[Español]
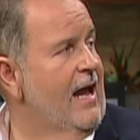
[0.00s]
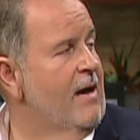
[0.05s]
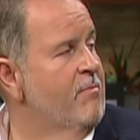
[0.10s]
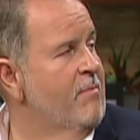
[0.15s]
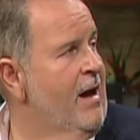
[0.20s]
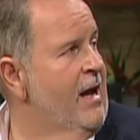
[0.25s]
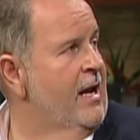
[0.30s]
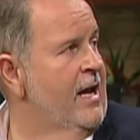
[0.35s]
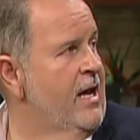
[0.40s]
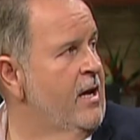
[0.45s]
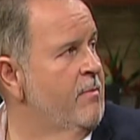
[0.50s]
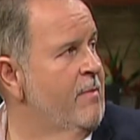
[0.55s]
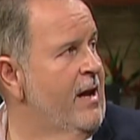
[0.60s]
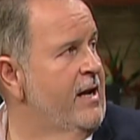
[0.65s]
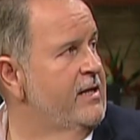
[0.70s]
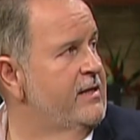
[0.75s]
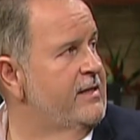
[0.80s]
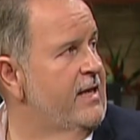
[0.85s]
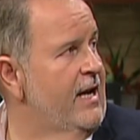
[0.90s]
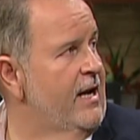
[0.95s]
¿La
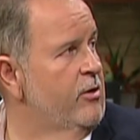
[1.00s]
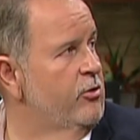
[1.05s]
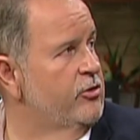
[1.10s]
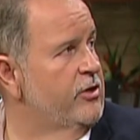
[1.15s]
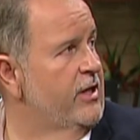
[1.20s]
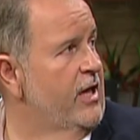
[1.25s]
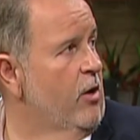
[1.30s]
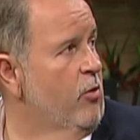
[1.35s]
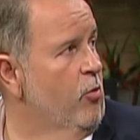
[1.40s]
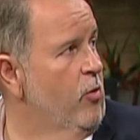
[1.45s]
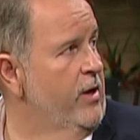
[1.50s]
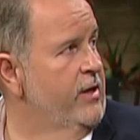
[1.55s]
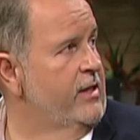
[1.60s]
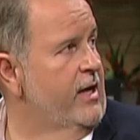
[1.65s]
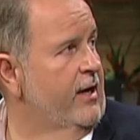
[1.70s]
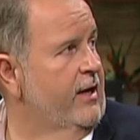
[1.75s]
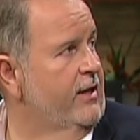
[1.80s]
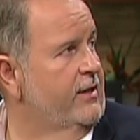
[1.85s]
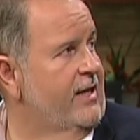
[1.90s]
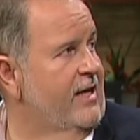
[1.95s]
hermana de Marisela no se da
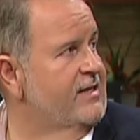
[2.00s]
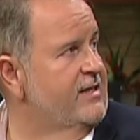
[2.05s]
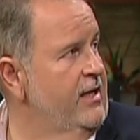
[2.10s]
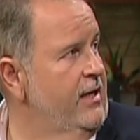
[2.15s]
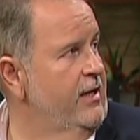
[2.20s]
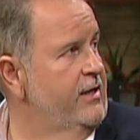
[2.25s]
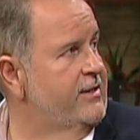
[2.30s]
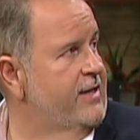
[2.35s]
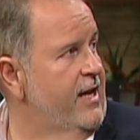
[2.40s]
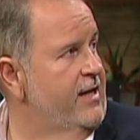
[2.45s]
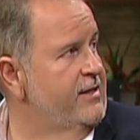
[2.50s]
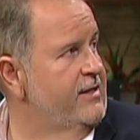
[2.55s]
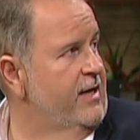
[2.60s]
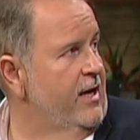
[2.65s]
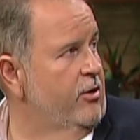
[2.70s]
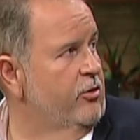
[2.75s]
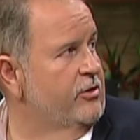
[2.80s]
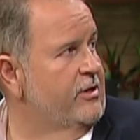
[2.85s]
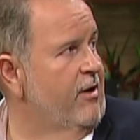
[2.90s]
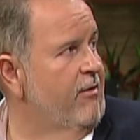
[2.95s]
cuenta que está sin
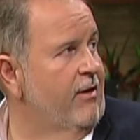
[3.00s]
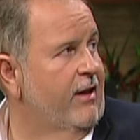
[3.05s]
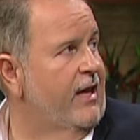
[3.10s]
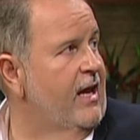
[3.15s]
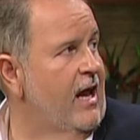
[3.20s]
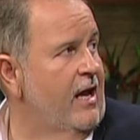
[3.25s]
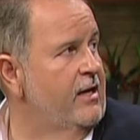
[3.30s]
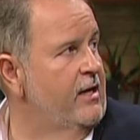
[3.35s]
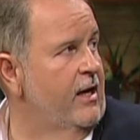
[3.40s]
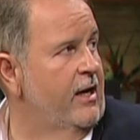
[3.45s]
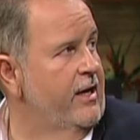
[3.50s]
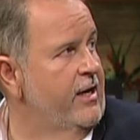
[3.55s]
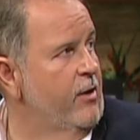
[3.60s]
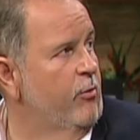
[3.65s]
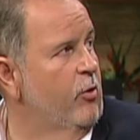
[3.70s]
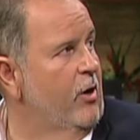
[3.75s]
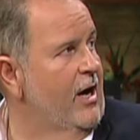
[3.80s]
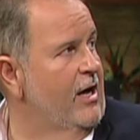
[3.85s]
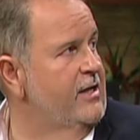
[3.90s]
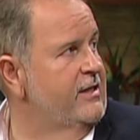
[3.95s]
licencia? ¿No sabe que
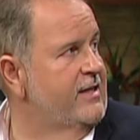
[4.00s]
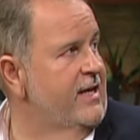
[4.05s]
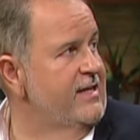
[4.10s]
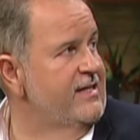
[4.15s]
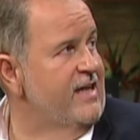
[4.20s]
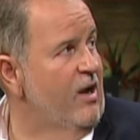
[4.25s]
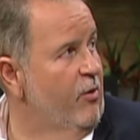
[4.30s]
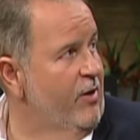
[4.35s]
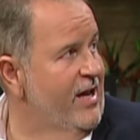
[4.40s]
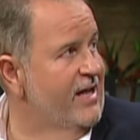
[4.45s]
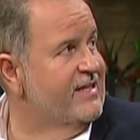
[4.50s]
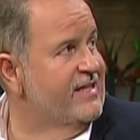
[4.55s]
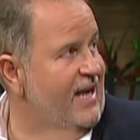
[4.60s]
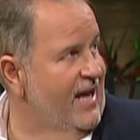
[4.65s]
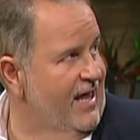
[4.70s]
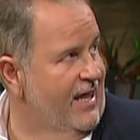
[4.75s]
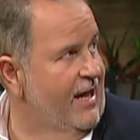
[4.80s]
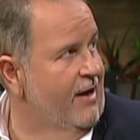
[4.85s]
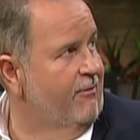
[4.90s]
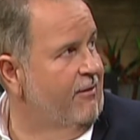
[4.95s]
alguien le llevó la licencia
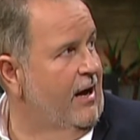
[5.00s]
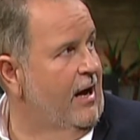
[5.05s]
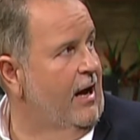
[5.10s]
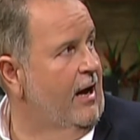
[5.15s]
o ella se la